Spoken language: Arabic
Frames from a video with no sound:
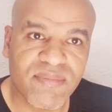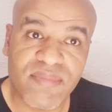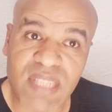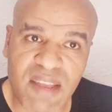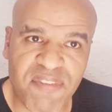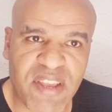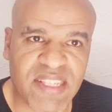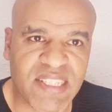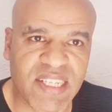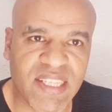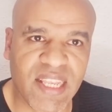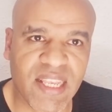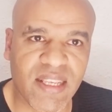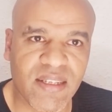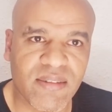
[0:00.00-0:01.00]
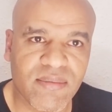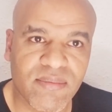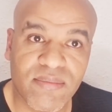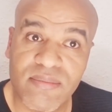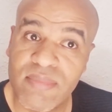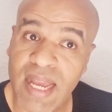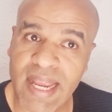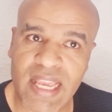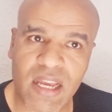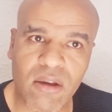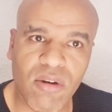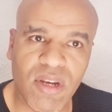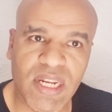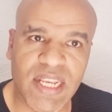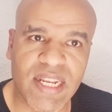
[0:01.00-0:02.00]
صافي يا سيدي
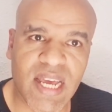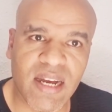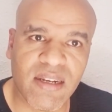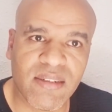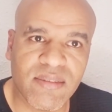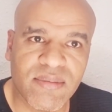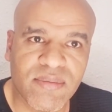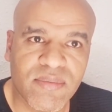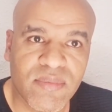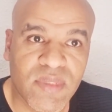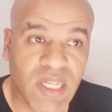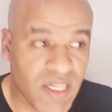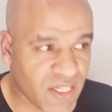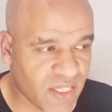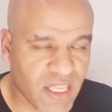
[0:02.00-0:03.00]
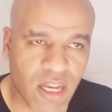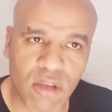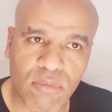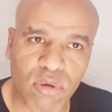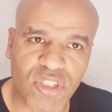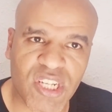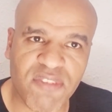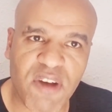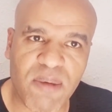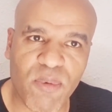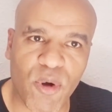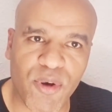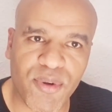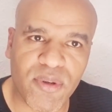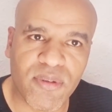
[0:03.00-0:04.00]
عيقوا علينا حنا دايرين كلشي
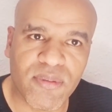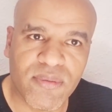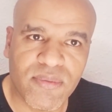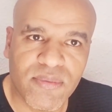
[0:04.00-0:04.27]
فابور